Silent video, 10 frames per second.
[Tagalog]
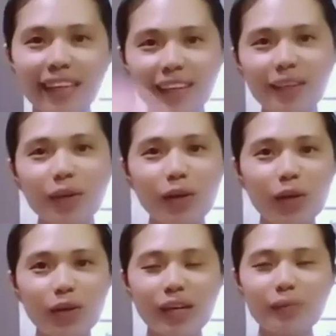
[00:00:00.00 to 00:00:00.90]

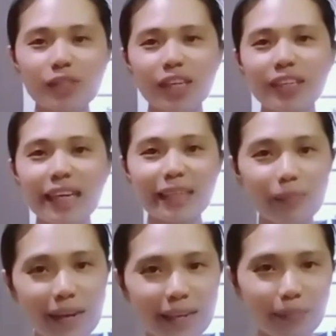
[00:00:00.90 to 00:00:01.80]
Hello! Kamusta kayong
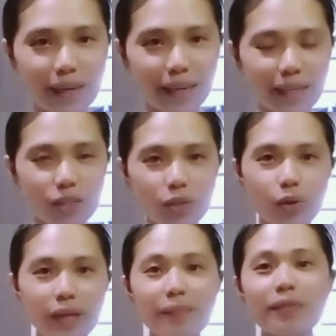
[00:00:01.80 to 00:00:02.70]
lahat mga kabayan?
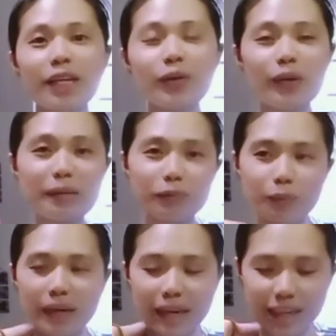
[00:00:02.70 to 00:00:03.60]
So, i-update ko lang
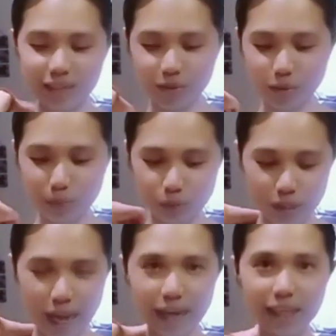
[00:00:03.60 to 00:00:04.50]
po pala kayo
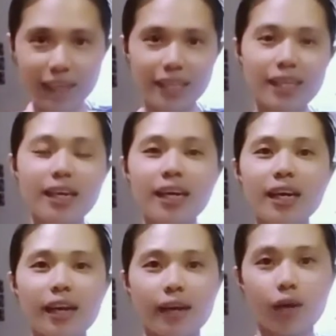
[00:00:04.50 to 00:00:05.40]
about sa aking
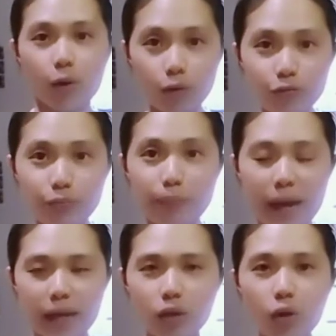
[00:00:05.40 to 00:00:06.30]
uh, off
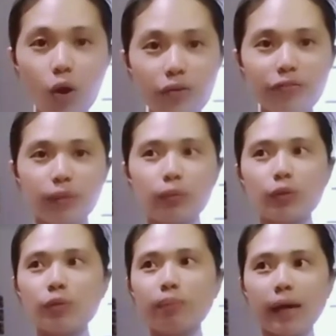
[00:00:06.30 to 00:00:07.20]
bank,
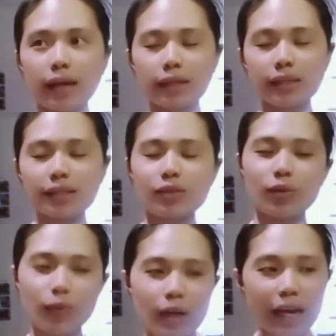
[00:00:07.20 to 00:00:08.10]
OFW bank.
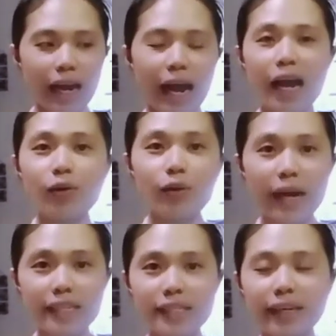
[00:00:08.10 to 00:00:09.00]
So, ako
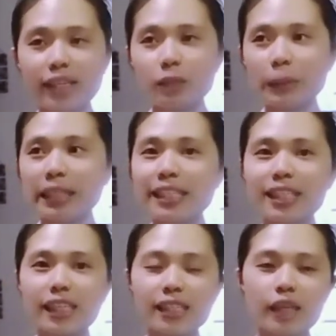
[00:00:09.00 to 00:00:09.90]
guys,
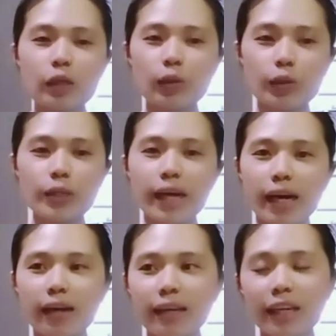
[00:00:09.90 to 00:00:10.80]
naka-experience kasi ako
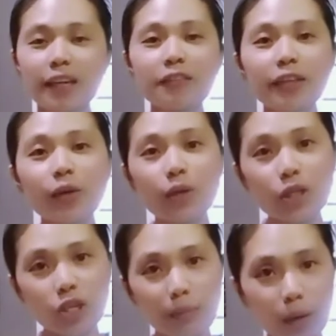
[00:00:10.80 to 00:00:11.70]
na hindi
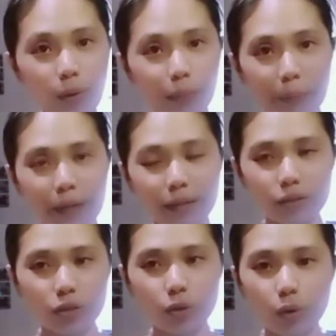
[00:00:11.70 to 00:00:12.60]
ko na siya
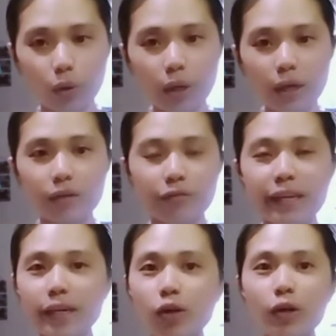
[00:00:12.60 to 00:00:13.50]
ma-open. So,
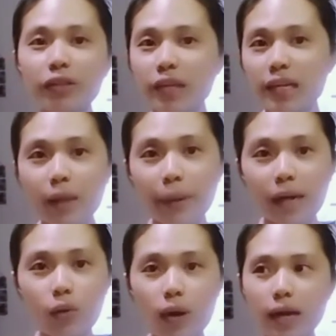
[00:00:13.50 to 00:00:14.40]
feeling ko hindi lang
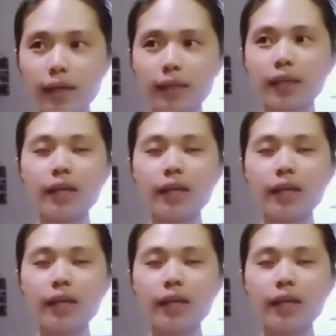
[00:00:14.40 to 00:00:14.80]
naman ako ang